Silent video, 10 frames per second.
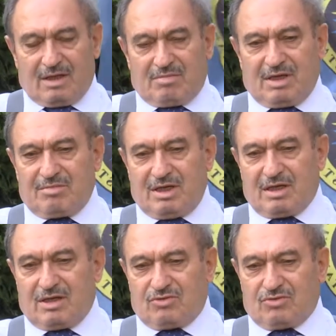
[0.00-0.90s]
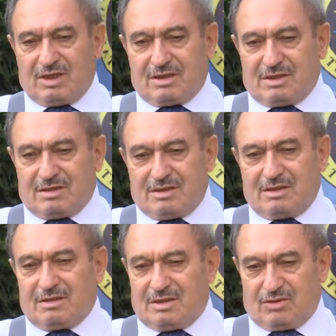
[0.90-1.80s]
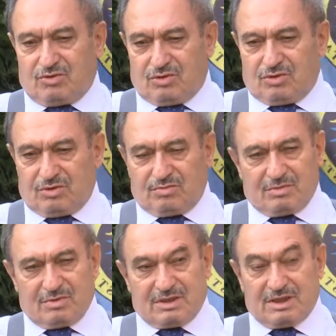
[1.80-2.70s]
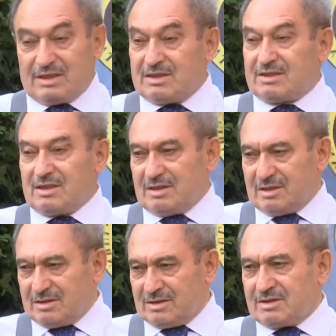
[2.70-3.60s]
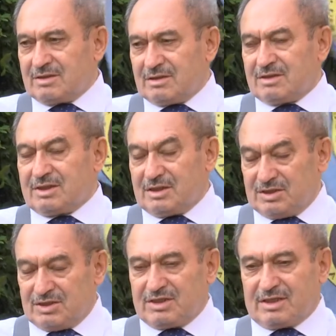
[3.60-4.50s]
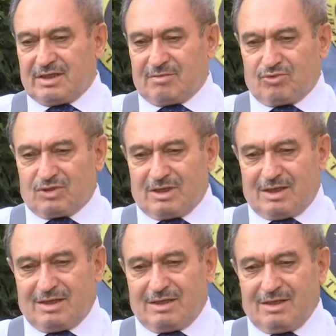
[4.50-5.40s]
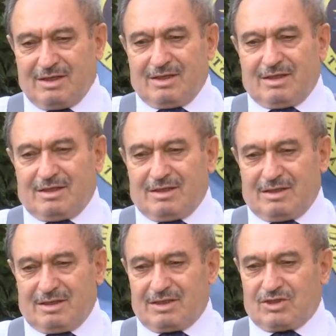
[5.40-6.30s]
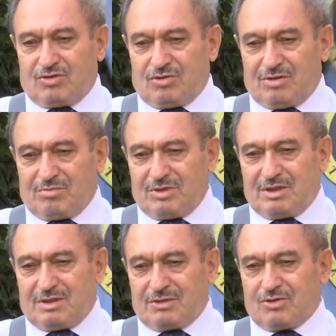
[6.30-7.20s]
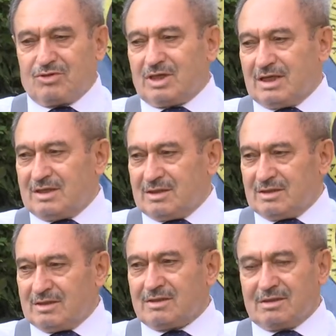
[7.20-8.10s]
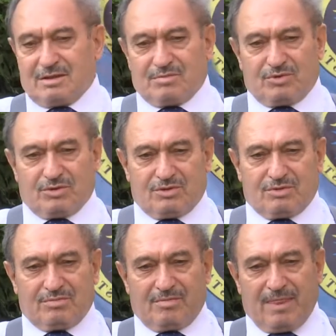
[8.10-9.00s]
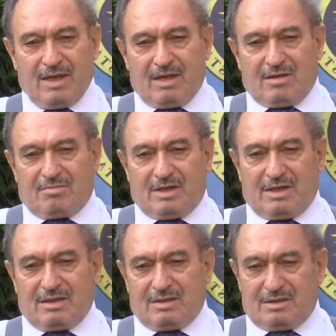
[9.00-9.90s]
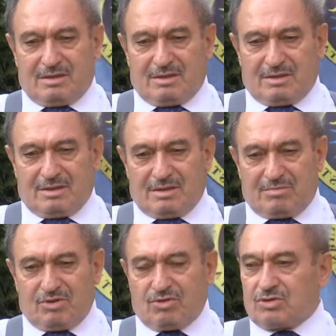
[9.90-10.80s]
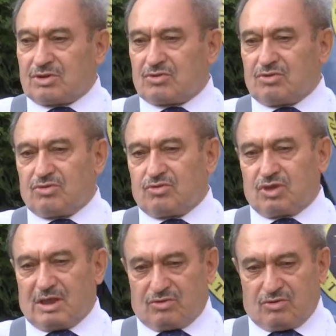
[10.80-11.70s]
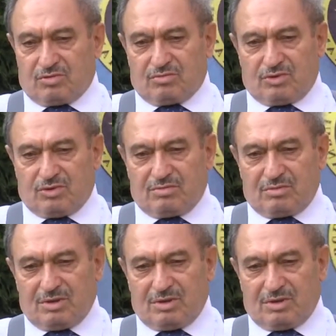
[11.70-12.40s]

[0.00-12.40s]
Ben Beykent Üniversitesi'nin rektörüyüm. 8 senedir, 8. E, senem bu sene. E, ikinci dönemimin son aylarını yapıyorum. Ben 1949 e, Uşak doğumluyum.